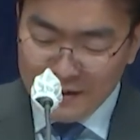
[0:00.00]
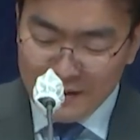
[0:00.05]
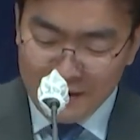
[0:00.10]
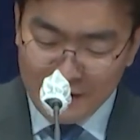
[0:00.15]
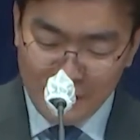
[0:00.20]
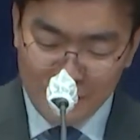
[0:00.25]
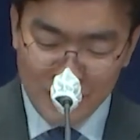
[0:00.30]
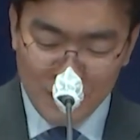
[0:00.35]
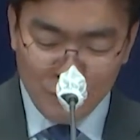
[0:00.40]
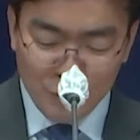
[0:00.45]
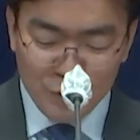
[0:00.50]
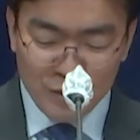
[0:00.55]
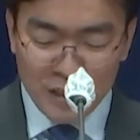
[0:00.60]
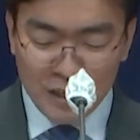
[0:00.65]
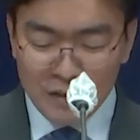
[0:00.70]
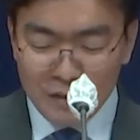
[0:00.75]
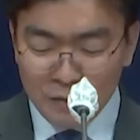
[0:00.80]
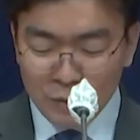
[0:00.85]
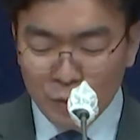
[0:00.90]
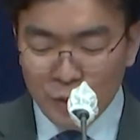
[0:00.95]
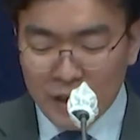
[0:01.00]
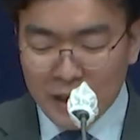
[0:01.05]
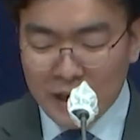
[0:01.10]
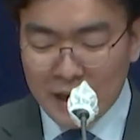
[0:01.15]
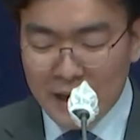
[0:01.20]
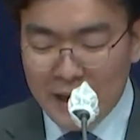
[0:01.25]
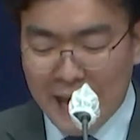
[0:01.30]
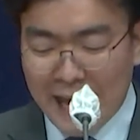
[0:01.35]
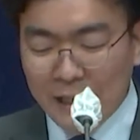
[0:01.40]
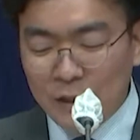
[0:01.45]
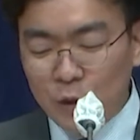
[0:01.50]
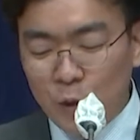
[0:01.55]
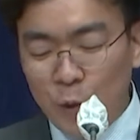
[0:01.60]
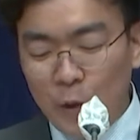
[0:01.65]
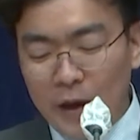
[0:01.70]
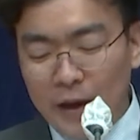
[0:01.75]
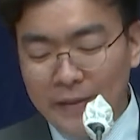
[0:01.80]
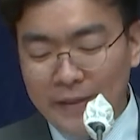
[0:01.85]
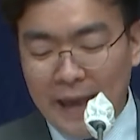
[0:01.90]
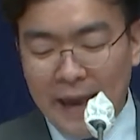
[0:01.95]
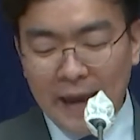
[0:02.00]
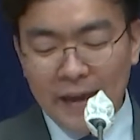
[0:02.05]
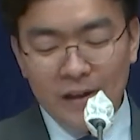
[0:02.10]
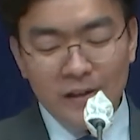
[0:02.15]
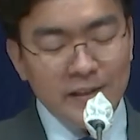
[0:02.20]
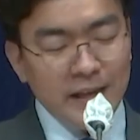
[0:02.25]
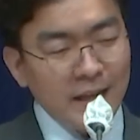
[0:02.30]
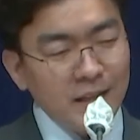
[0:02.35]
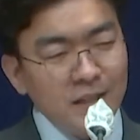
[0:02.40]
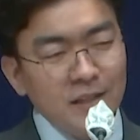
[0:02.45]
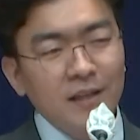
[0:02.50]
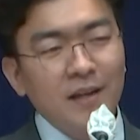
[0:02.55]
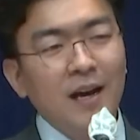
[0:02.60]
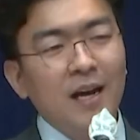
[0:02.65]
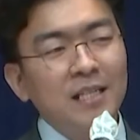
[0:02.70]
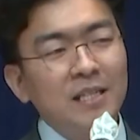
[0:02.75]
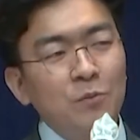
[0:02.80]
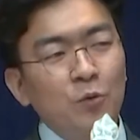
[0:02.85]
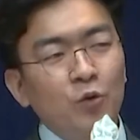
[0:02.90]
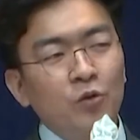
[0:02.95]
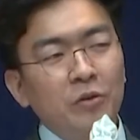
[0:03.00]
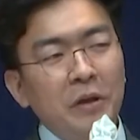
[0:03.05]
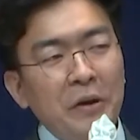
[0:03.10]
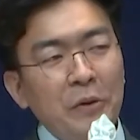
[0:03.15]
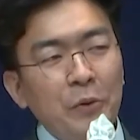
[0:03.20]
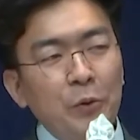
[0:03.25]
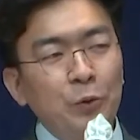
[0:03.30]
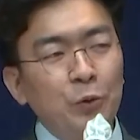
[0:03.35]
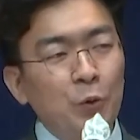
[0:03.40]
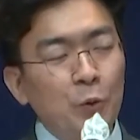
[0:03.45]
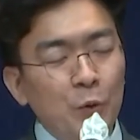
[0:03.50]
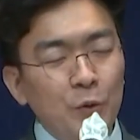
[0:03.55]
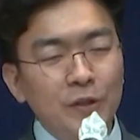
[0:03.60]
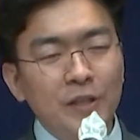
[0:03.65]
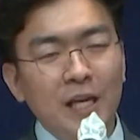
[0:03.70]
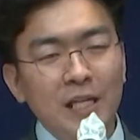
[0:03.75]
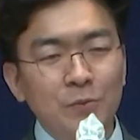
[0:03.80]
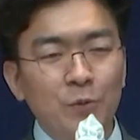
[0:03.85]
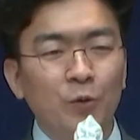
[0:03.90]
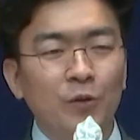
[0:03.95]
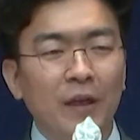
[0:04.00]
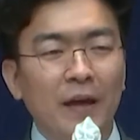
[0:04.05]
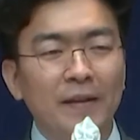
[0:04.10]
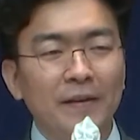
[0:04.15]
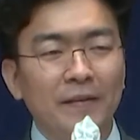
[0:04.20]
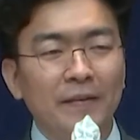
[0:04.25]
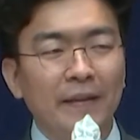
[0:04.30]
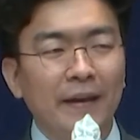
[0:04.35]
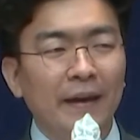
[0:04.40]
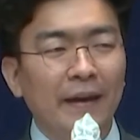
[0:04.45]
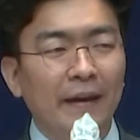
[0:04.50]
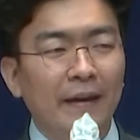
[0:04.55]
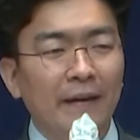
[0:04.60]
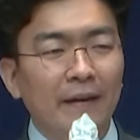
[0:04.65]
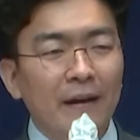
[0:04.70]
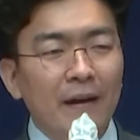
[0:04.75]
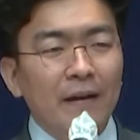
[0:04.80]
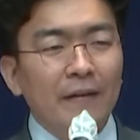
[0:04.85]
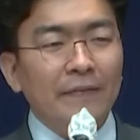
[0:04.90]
그런데 문제는 우리가 애초에 내일을 예측하지 못하고 통제하지 못하는데